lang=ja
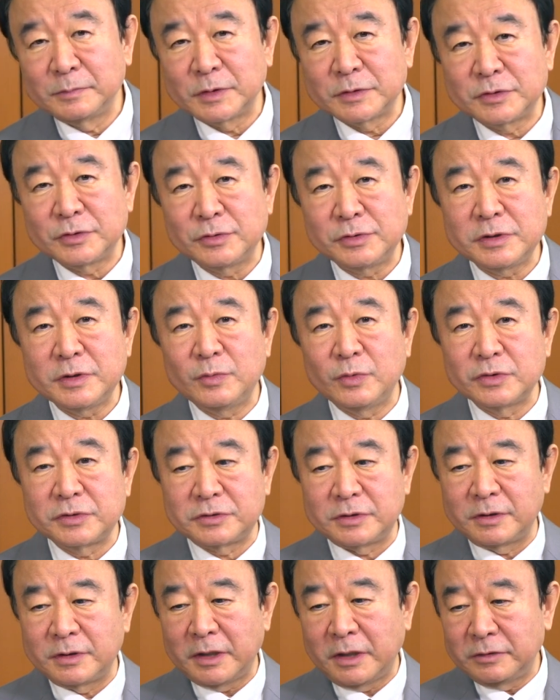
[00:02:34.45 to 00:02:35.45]
正直申し
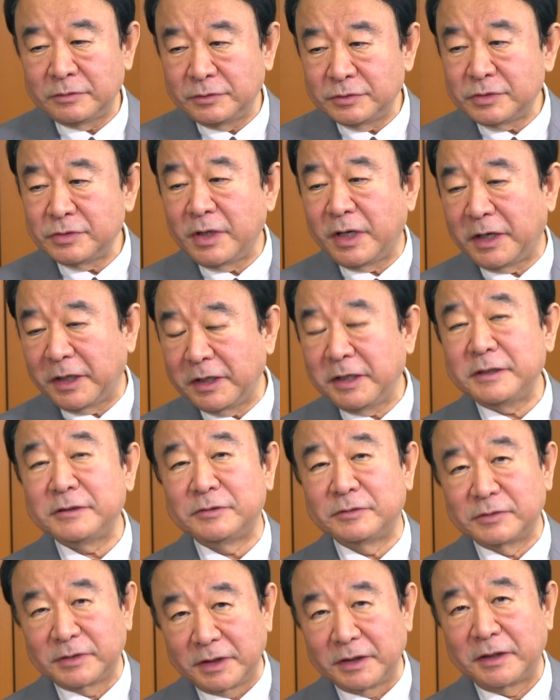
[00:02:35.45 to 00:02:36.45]
て打つのは早い
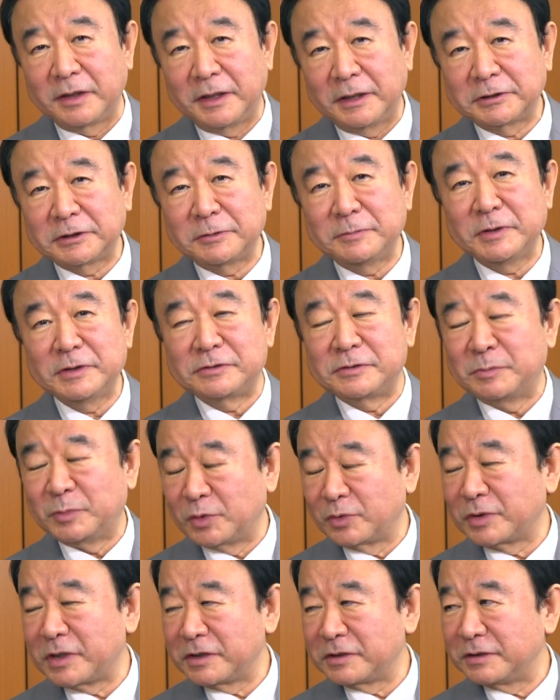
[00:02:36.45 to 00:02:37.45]
ので、当たり前ですよ、
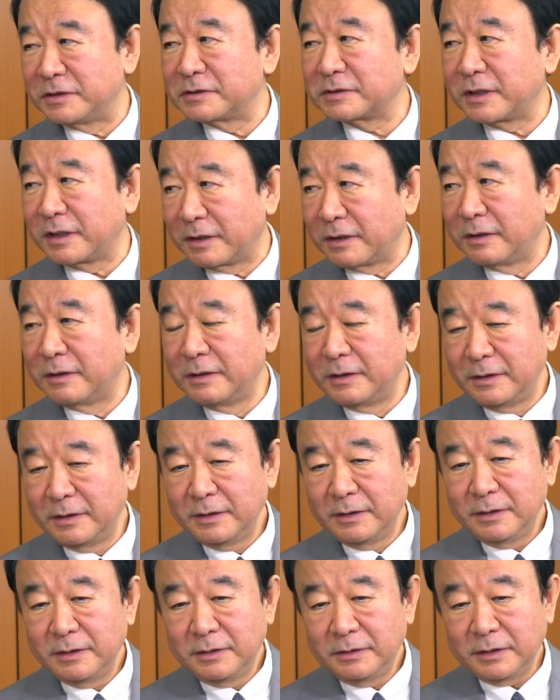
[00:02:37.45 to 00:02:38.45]
物書きですから、
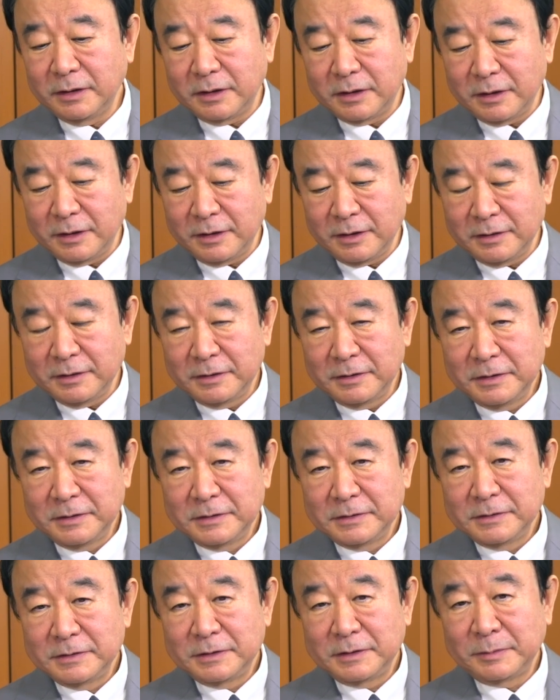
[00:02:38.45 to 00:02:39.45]
だからババ
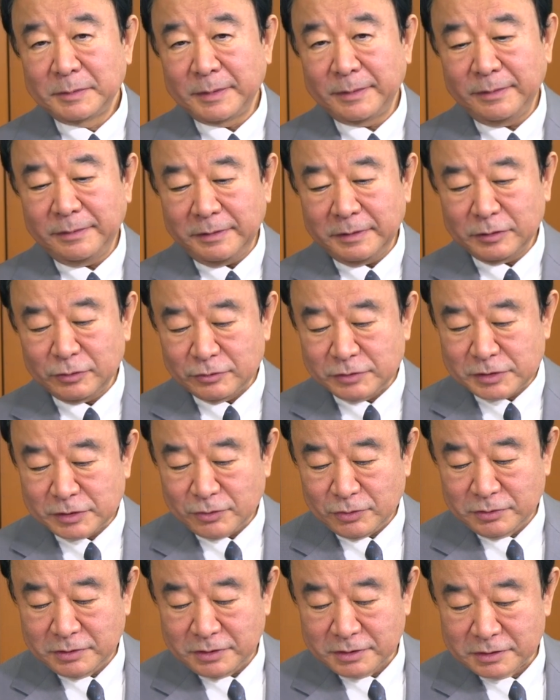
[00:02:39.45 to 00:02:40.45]
バッと打ち
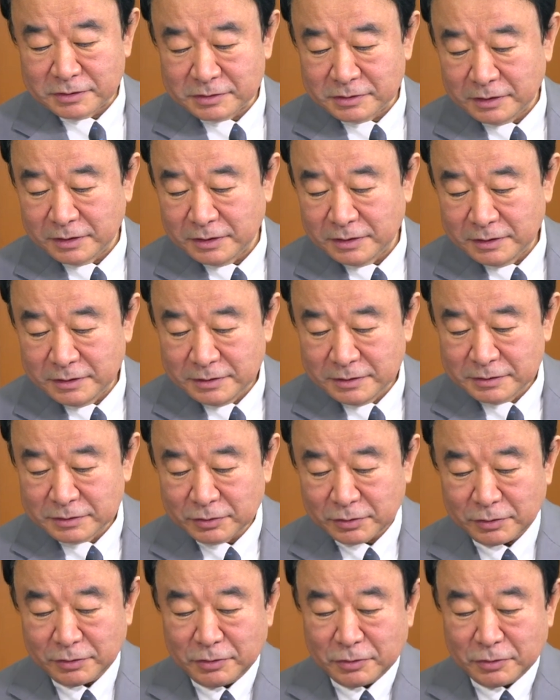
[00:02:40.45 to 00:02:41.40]
込んでですね、それ